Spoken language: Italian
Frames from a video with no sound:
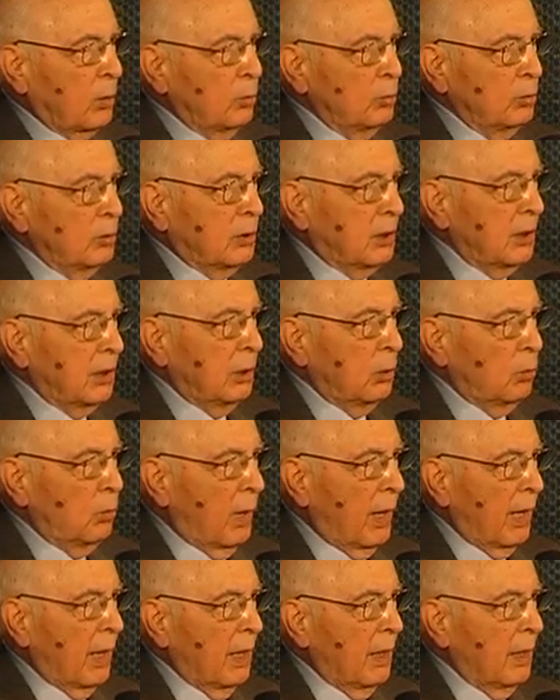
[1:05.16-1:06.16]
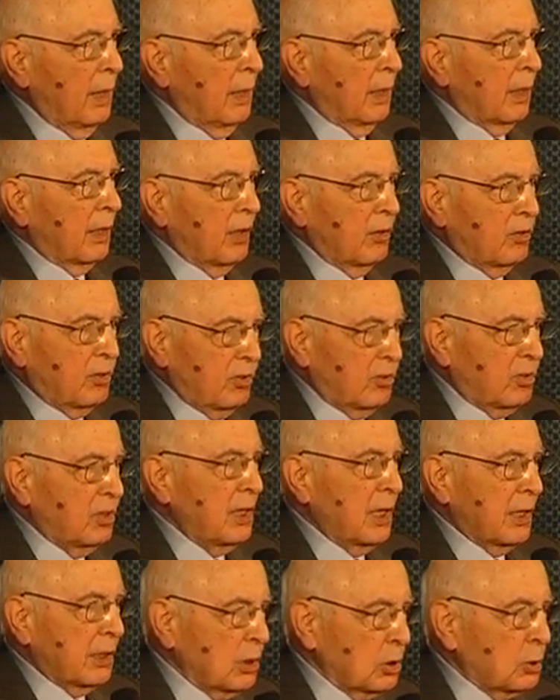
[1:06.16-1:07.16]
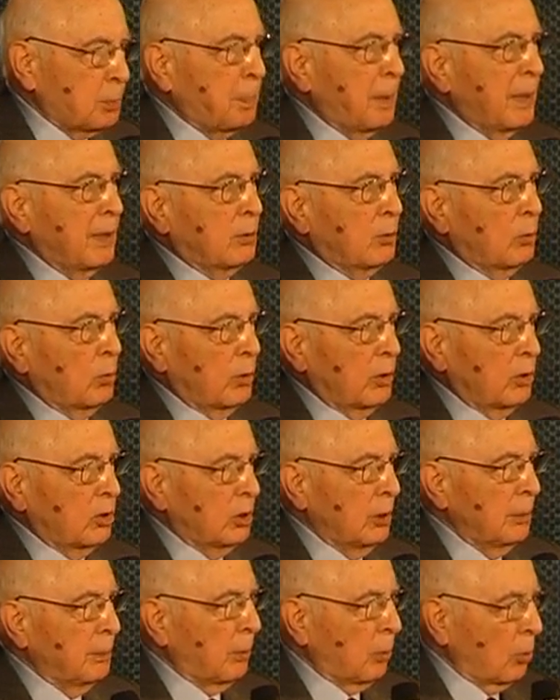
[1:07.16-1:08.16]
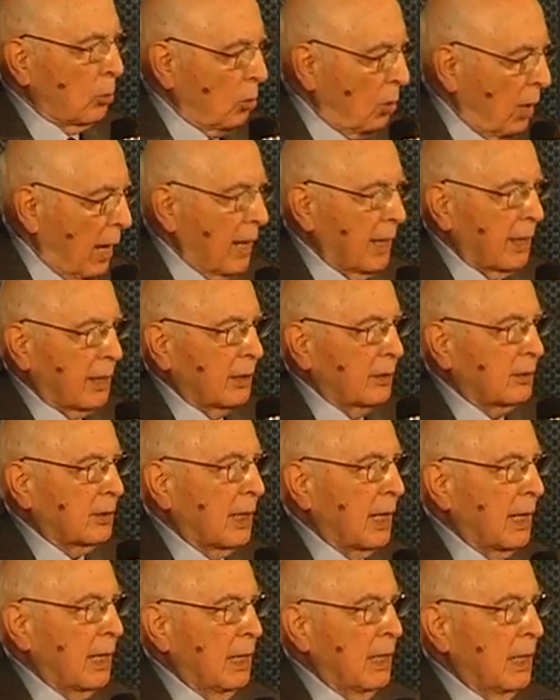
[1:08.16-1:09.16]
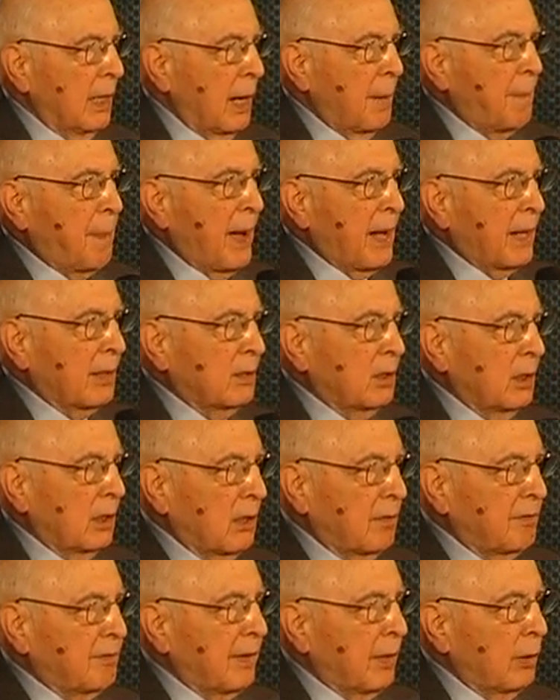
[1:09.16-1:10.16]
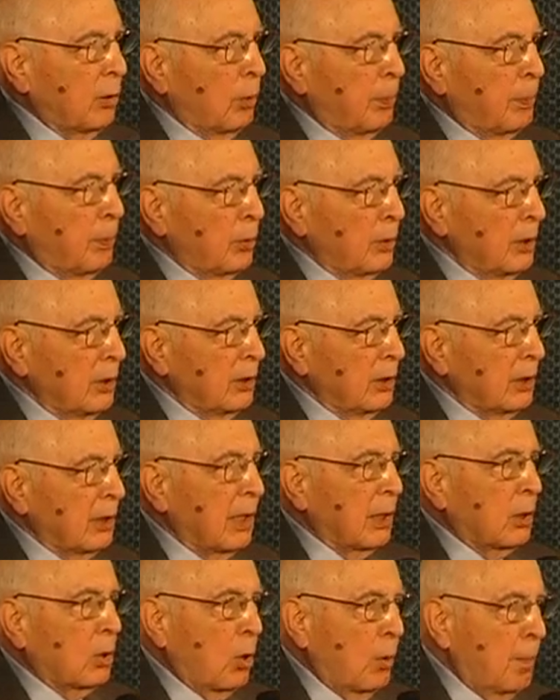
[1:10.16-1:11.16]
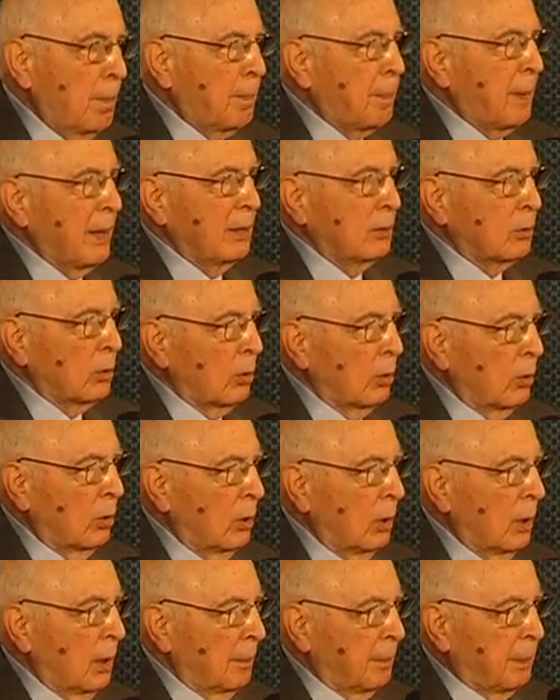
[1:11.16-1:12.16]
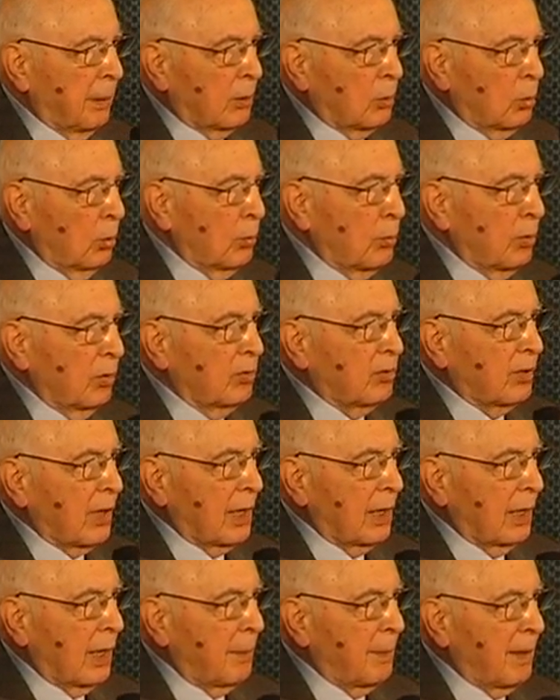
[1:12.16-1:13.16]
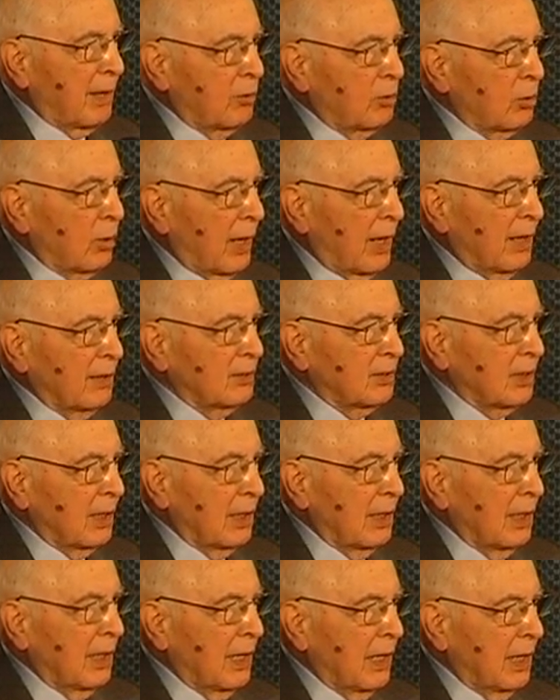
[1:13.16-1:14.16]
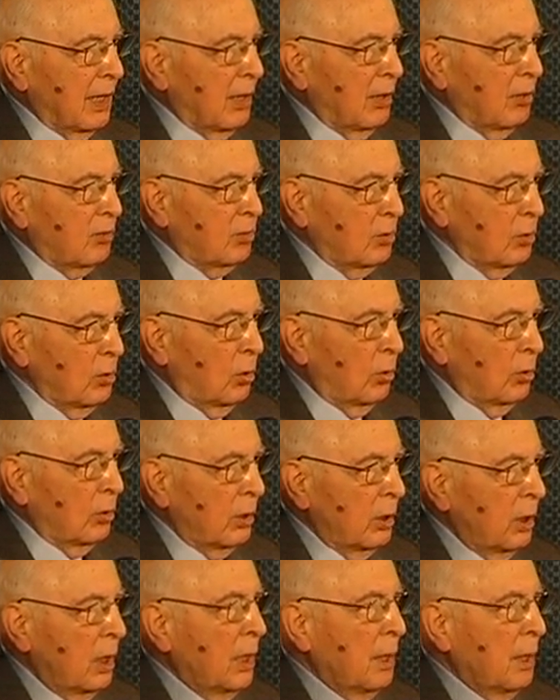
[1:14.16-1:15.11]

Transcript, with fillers: continua, che ci sia rispetto reciproco anche tra le parti che fanno politica e competono per conquistare la maggioranza nelle elezioni.